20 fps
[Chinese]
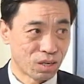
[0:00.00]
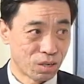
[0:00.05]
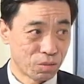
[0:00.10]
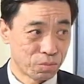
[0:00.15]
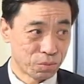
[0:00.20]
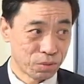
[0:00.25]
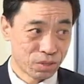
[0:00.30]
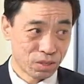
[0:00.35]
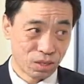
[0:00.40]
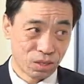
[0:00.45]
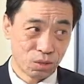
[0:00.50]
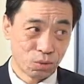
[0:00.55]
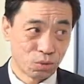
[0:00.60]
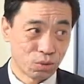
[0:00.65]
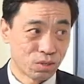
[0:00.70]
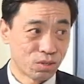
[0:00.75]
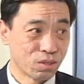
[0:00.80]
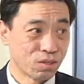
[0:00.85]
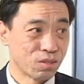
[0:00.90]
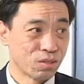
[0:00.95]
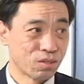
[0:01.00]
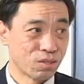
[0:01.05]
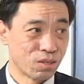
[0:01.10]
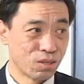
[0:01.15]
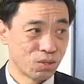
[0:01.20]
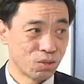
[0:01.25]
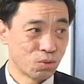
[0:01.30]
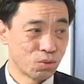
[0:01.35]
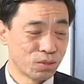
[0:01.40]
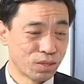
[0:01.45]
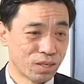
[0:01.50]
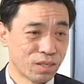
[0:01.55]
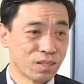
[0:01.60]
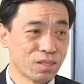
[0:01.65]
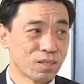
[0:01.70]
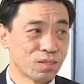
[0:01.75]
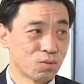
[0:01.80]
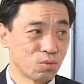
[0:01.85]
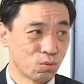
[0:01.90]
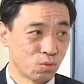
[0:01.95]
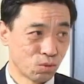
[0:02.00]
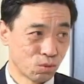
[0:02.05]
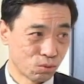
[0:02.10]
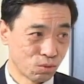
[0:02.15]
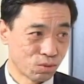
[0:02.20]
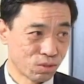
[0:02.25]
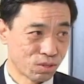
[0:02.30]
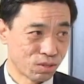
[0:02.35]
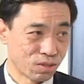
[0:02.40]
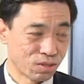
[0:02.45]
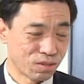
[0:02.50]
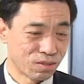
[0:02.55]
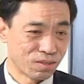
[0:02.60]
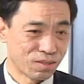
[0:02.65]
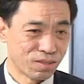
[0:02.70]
而不是六次，这六年是无数次。